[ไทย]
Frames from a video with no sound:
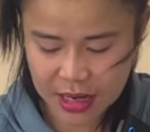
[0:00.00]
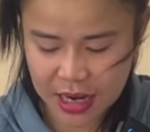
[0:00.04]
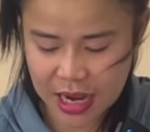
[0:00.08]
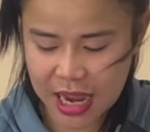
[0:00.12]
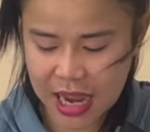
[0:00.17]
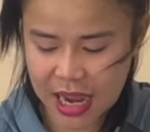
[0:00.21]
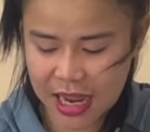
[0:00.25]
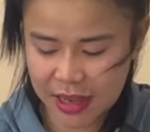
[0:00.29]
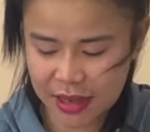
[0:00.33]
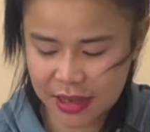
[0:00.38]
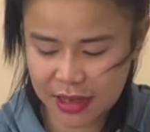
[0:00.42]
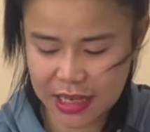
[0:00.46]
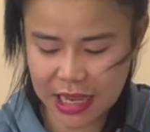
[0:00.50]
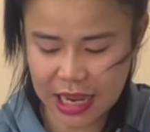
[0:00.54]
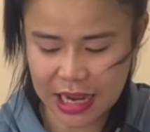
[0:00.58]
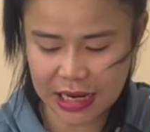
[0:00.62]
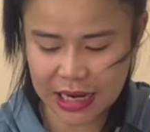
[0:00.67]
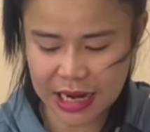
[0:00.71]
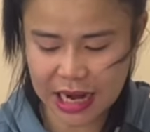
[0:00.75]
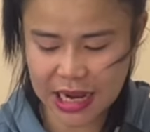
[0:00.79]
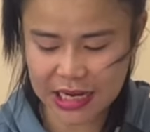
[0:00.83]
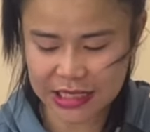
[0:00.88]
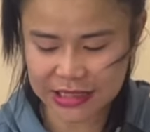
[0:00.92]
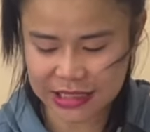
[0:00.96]
ใครอยาก
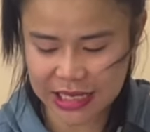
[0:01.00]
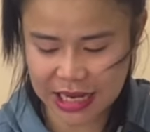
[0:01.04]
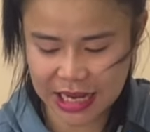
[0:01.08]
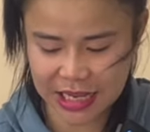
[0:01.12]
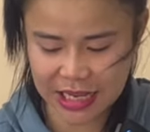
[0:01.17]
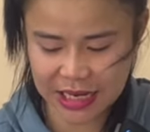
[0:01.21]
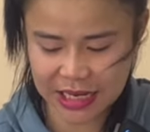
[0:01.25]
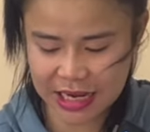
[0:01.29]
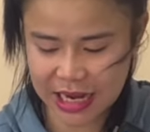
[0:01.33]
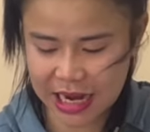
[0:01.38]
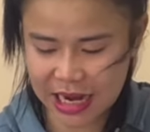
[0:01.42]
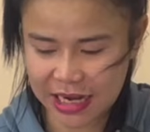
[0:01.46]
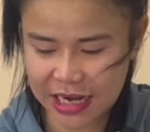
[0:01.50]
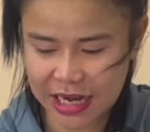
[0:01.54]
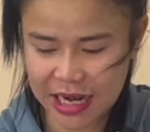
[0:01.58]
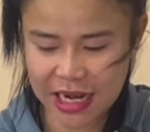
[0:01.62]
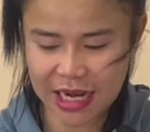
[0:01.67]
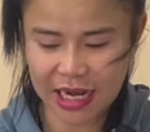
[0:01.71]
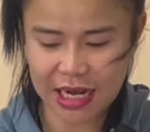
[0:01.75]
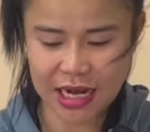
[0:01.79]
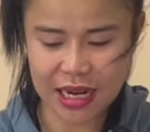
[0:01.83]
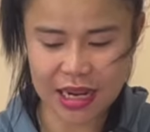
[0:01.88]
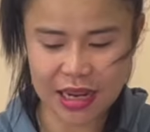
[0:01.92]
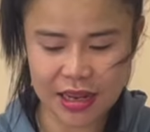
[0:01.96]
หน้าใสอยากหน้า
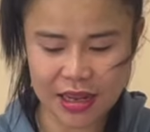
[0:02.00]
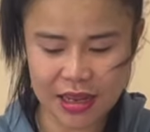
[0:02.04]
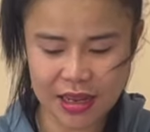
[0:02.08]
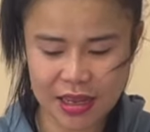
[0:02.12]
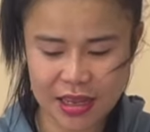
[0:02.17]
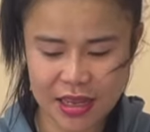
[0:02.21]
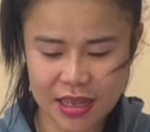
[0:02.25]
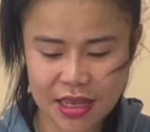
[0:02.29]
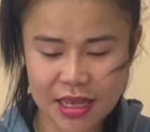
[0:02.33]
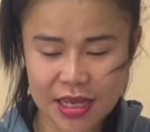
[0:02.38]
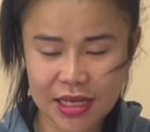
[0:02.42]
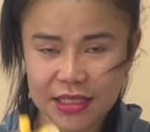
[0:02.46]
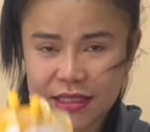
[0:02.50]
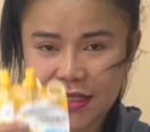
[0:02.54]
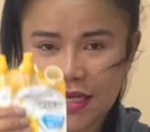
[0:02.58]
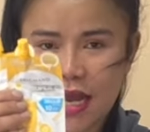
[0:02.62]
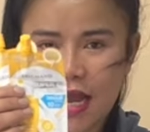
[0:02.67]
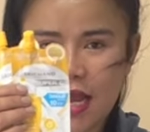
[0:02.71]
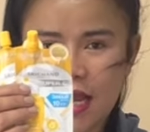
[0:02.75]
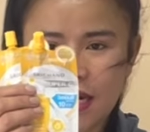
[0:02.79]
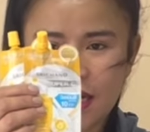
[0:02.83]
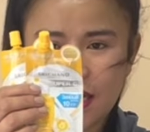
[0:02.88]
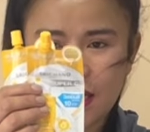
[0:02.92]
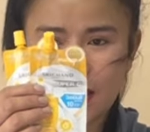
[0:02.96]
เด้งนะคะ
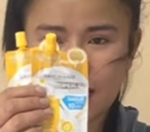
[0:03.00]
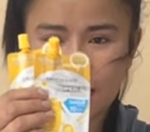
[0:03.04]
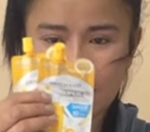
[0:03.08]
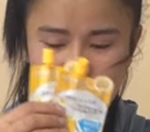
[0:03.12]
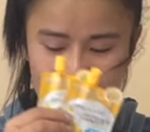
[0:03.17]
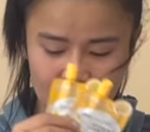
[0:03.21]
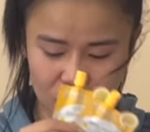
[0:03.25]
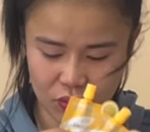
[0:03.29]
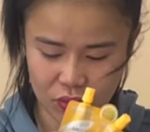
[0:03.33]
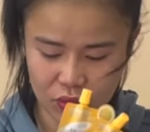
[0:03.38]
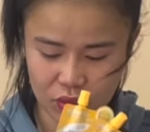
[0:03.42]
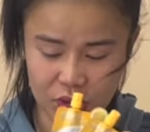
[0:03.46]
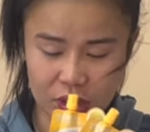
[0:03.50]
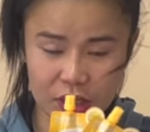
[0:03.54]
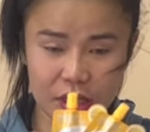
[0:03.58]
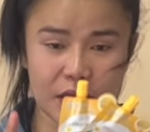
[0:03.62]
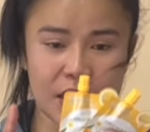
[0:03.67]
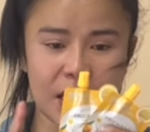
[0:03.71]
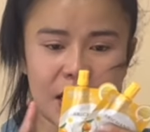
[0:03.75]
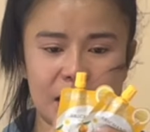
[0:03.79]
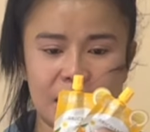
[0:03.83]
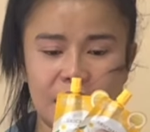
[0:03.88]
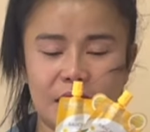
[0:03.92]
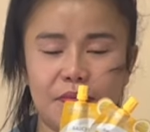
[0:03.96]
ใช้อันนี้เด้อทุกคนเด้
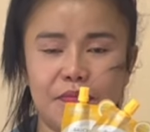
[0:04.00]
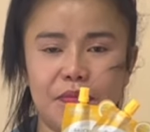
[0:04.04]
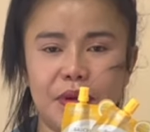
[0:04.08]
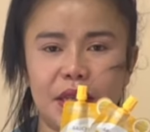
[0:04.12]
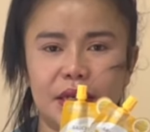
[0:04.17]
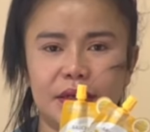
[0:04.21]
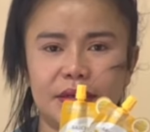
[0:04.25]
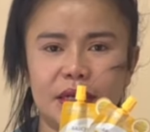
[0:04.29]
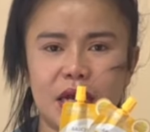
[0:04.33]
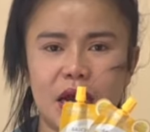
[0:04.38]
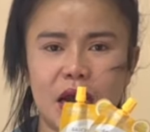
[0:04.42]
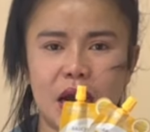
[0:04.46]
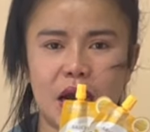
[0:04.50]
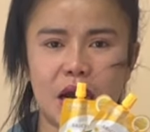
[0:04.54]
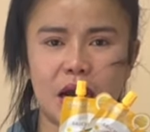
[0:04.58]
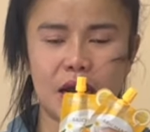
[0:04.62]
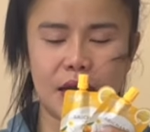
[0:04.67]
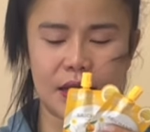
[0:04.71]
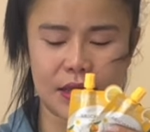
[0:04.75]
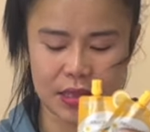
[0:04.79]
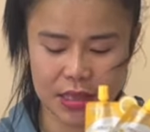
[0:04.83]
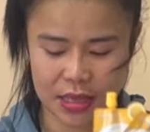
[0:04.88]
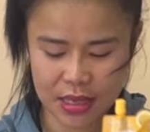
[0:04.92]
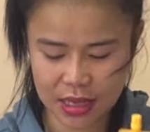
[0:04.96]
ออันนี้เป็น
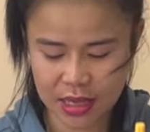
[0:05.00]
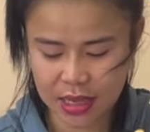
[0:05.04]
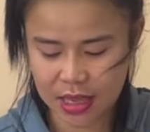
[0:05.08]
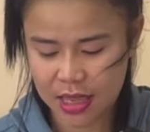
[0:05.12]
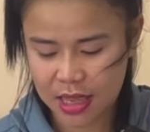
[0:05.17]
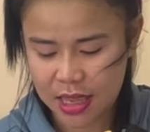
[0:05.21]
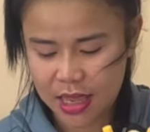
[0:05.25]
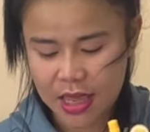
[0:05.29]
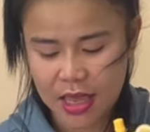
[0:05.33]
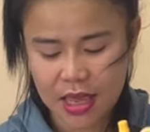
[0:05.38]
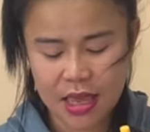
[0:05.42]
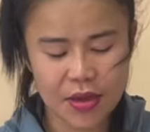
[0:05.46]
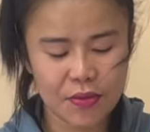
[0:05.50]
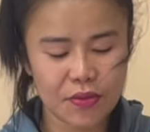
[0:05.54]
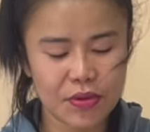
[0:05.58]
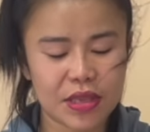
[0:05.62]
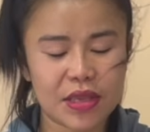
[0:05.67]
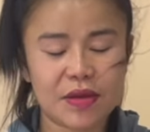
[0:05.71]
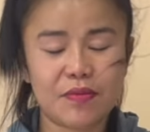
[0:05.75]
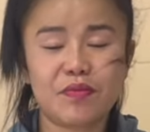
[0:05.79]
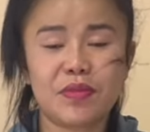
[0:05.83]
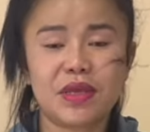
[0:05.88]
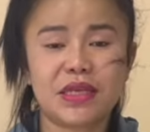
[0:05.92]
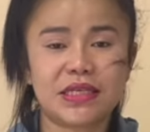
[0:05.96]
อ่าวิ
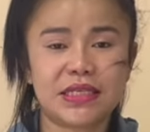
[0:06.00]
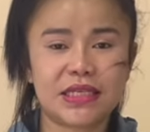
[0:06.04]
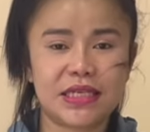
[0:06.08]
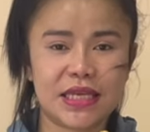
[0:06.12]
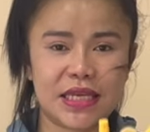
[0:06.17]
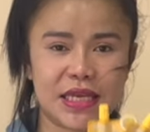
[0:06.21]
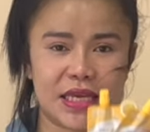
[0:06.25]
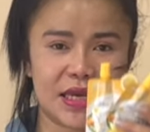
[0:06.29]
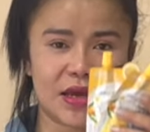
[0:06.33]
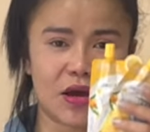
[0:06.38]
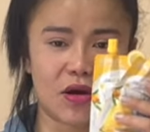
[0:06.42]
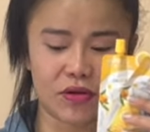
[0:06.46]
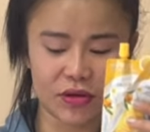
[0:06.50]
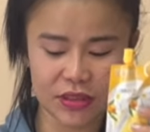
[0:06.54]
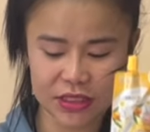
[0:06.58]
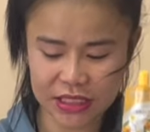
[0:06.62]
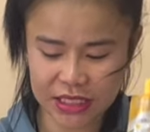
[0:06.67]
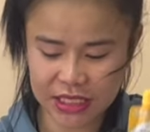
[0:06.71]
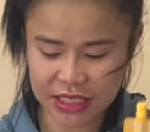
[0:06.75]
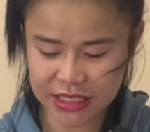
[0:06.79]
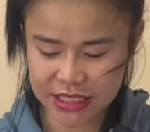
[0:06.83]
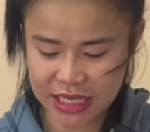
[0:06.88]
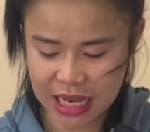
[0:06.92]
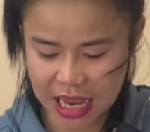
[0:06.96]
ตามินซีของ
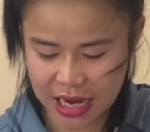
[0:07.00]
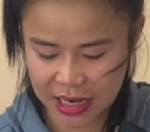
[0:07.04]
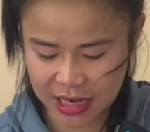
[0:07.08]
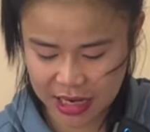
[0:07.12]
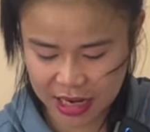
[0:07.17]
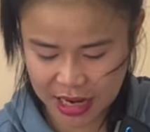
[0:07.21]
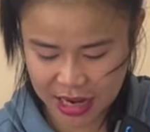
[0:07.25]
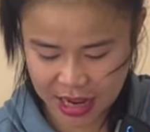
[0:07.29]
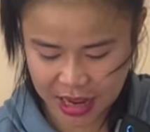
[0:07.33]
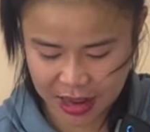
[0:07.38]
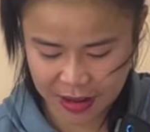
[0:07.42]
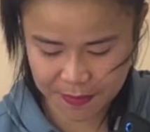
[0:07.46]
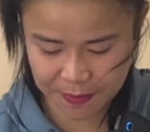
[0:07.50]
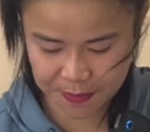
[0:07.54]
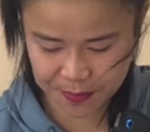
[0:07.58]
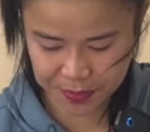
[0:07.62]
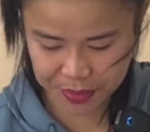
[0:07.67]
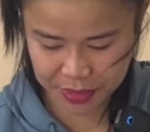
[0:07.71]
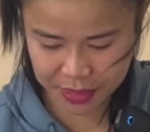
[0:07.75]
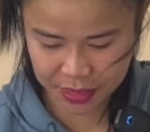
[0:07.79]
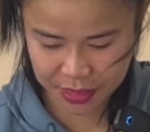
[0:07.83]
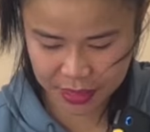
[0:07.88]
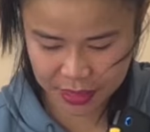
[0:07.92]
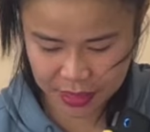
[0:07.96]
ซีจันนะคะ
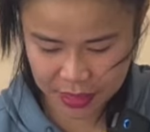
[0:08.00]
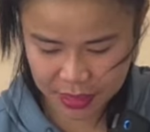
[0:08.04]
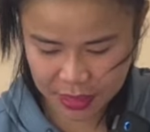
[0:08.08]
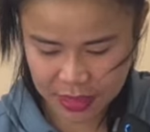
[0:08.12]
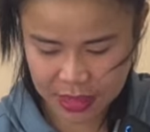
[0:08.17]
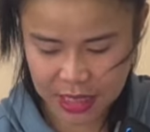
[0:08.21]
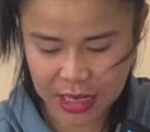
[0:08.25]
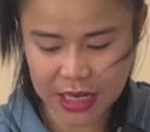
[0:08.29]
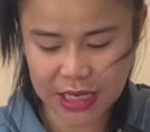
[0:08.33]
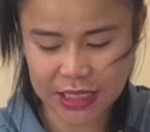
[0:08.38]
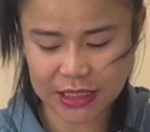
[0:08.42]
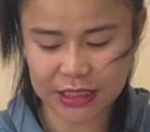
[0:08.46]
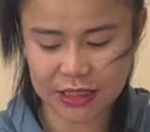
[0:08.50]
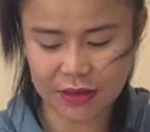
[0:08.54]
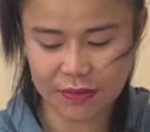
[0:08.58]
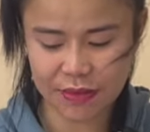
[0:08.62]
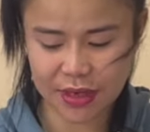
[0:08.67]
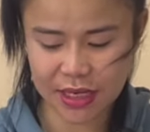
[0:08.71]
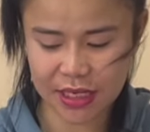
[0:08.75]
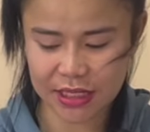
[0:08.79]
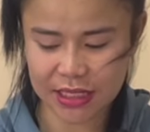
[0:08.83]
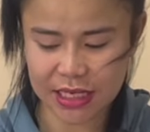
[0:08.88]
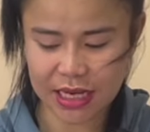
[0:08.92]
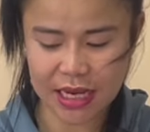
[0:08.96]
ถ้าในเซ
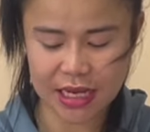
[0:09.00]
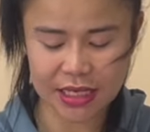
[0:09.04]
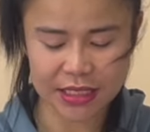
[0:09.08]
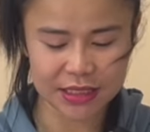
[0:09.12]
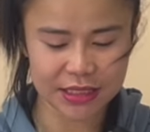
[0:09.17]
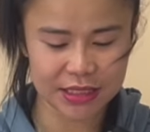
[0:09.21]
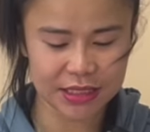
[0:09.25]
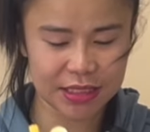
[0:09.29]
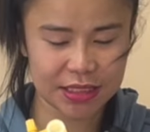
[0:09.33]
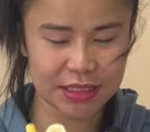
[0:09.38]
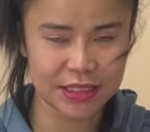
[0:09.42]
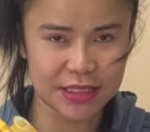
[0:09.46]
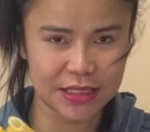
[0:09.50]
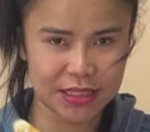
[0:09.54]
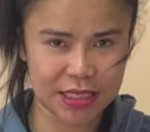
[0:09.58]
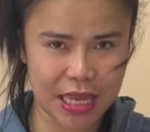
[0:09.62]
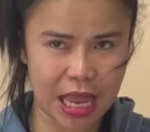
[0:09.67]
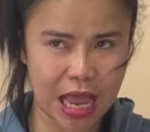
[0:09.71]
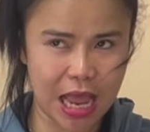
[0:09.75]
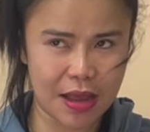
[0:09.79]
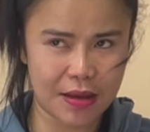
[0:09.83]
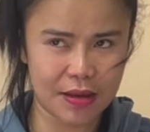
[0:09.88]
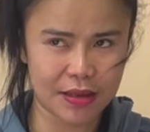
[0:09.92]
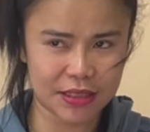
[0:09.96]
เว่นจะ
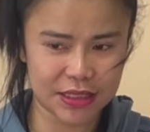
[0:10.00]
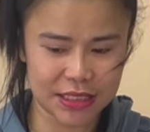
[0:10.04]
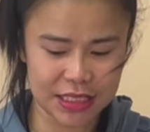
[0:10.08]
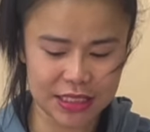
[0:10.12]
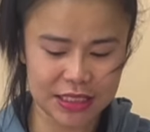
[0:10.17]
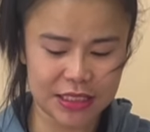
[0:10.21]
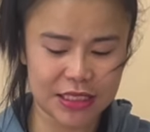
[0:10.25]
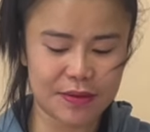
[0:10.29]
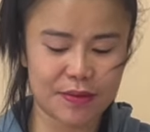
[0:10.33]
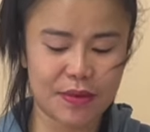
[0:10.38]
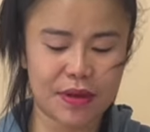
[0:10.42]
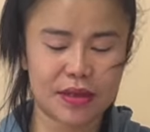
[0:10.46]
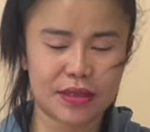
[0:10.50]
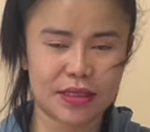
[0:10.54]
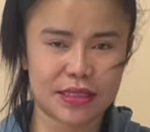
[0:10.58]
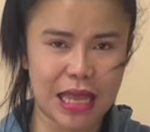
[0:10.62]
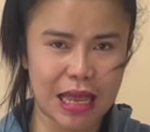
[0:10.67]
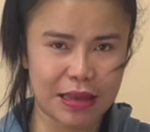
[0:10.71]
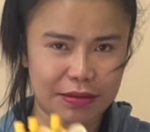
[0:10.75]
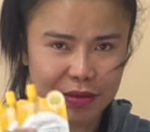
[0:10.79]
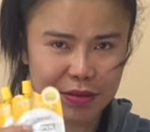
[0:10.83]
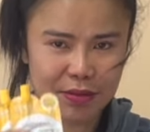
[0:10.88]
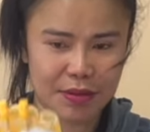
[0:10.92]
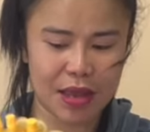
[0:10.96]
สาสี่สิบ
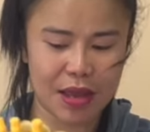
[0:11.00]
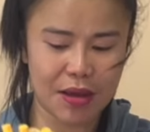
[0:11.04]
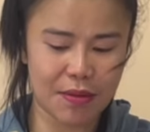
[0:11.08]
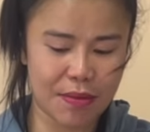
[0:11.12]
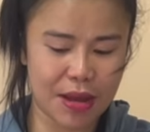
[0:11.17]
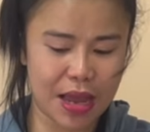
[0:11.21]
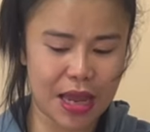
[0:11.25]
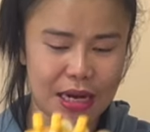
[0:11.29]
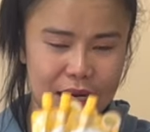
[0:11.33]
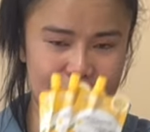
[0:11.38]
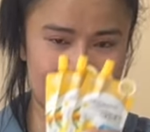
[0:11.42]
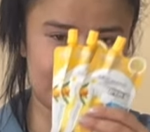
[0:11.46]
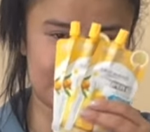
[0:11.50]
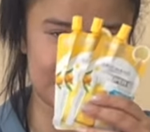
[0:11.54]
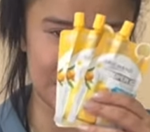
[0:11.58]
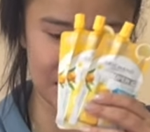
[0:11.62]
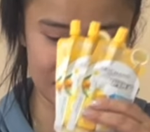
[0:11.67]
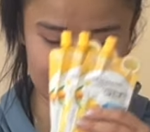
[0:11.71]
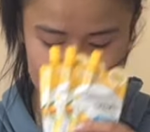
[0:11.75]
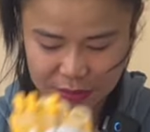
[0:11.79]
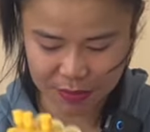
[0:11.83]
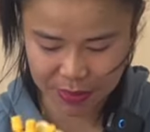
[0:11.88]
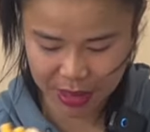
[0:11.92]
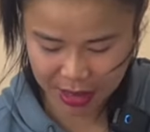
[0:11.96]
สาสิบเก้าบาทในสา
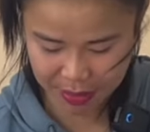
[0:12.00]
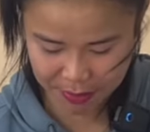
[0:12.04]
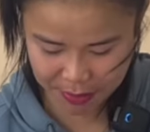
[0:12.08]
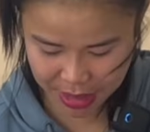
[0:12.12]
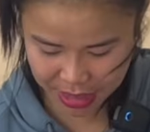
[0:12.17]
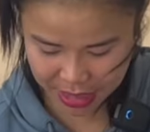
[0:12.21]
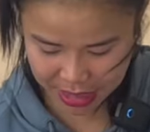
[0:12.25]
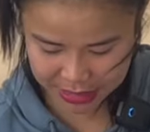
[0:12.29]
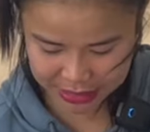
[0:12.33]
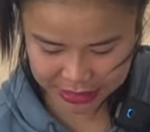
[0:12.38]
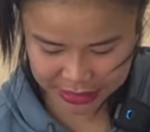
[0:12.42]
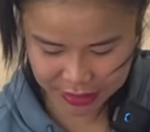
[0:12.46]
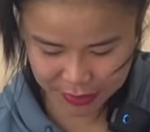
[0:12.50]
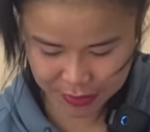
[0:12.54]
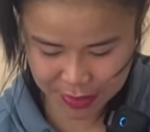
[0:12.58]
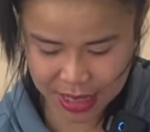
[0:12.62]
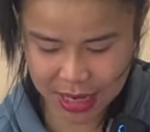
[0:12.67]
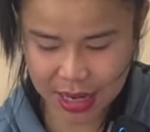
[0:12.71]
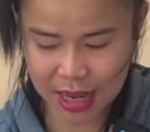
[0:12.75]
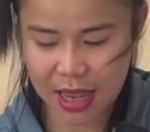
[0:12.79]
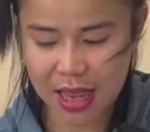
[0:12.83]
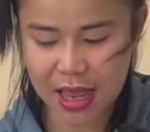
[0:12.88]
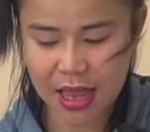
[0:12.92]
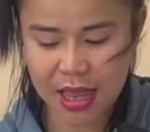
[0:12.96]
สิบห้าบาทได้ซื้อมา